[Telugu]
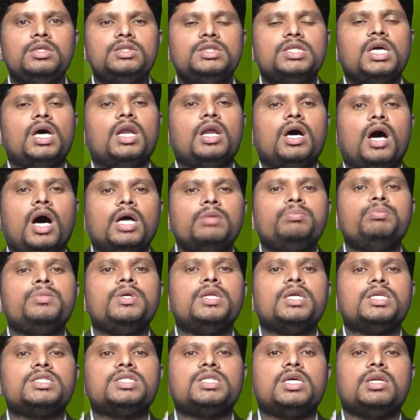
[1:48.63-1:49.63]
చాలా
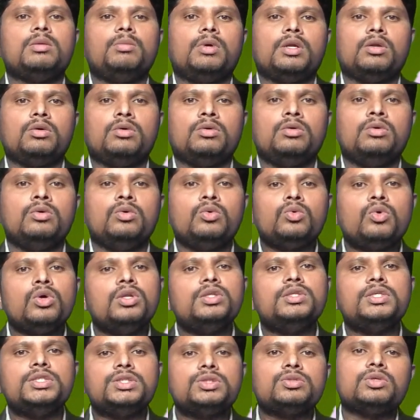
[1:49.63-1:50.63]
ఆత్మీయ నష్టాన్ని మనం
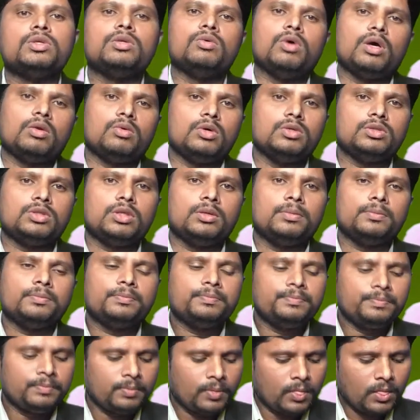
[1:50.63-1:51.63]
కొని తెచ్చుకున్న వారు అవుతాం
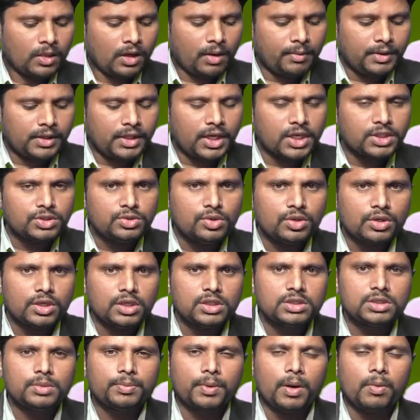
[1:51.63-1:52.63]
కాబట్టి
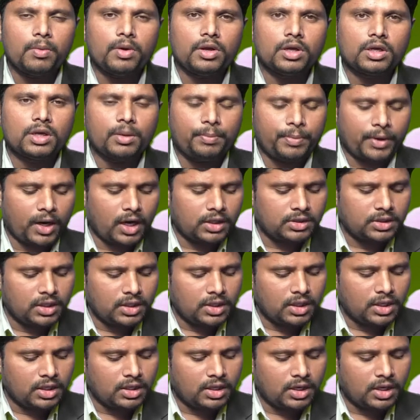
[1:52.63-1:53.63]
యేసుక్రీస్తు ప్రభు యొక్క ప్రార్థన
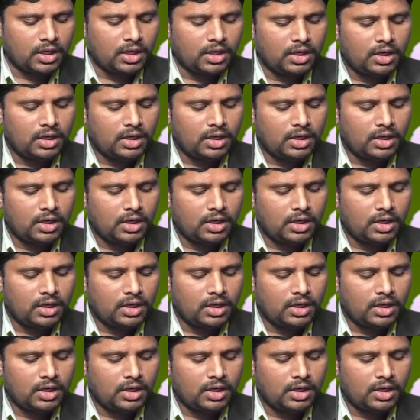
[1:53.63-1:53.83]
కనుక